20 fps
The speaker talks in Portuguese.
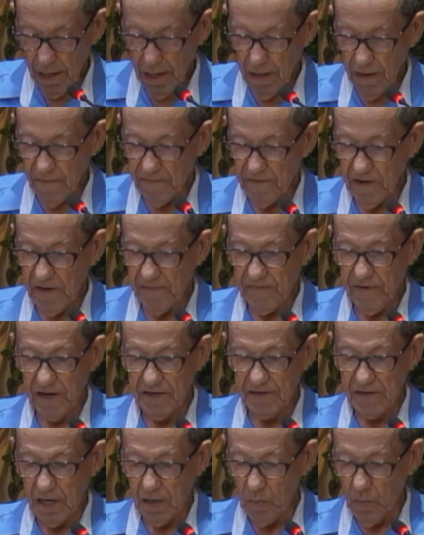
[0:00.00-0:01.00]
ele vem
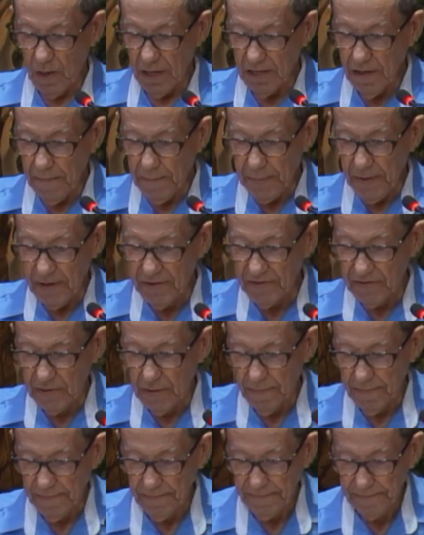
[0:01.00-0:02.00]
fazer uma
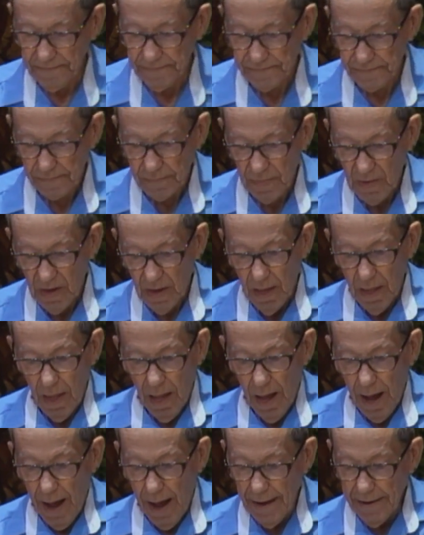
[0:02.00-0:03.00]
limpeza.
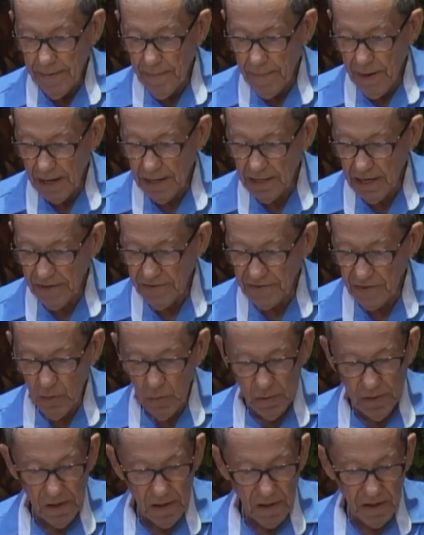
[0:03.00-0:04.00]
A
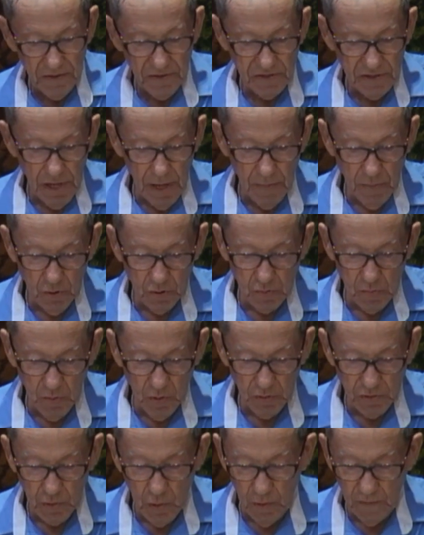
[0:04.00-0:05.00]
embarcação que recebe os
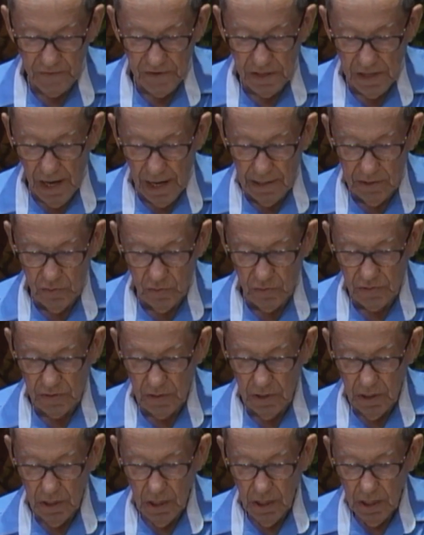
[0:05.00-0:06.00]
meus
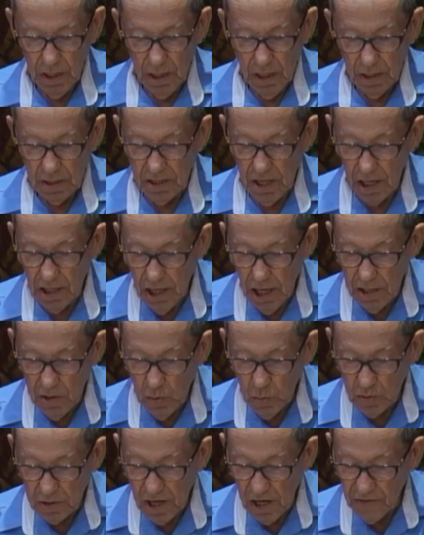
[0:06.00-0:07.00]
convidados, de
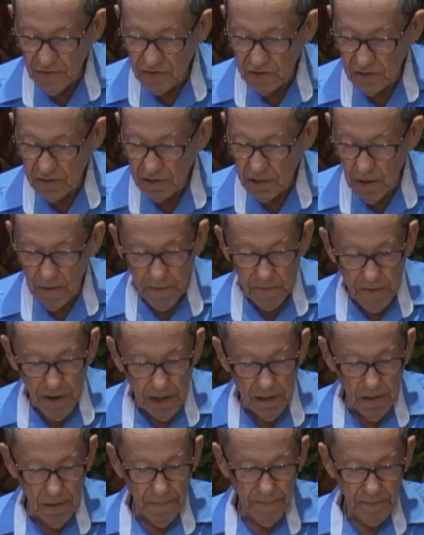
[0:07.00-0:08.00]
nenhum desses que
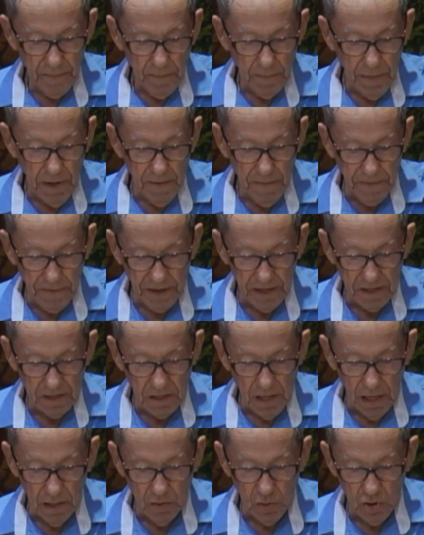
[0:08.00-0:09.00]
vem me
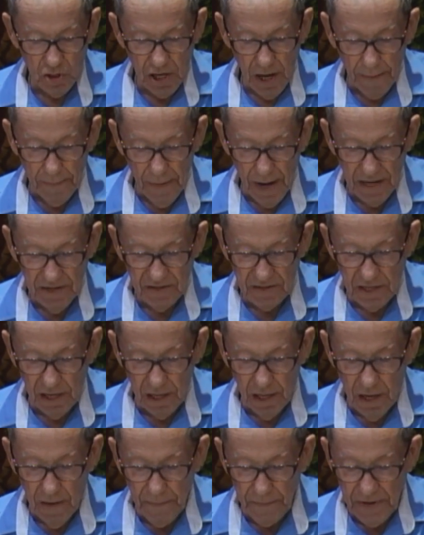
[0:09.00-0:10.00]
enfrentando jamais
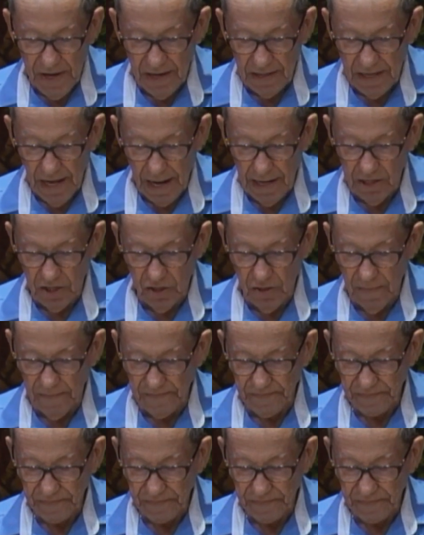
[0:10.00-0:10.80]
terei piedade.